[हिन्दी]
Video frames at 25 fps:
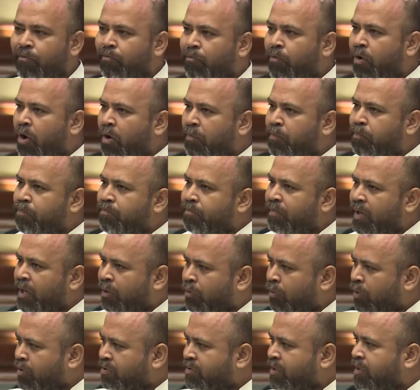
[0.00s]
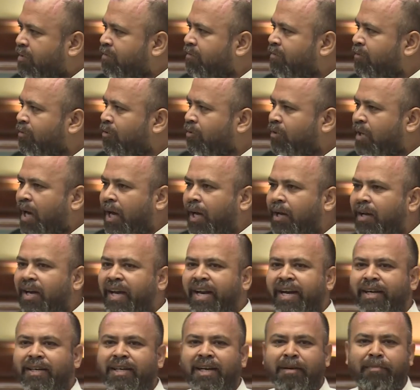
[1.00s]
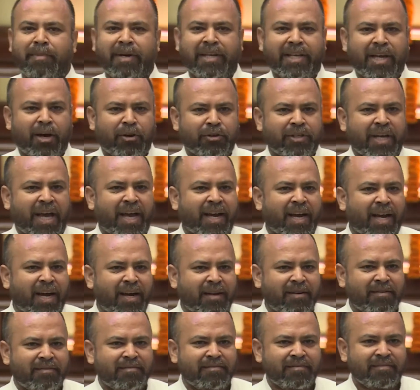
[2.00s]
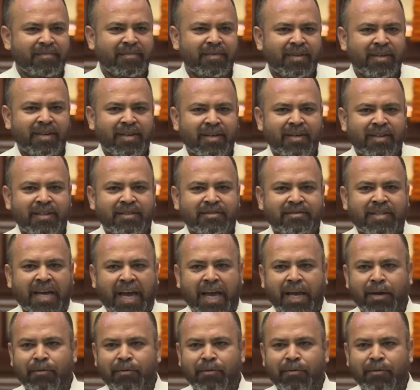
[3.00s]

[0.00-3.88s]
वो बिल्कुल उनका कैरेक्टर बढ़िया हो जाएगा चाहे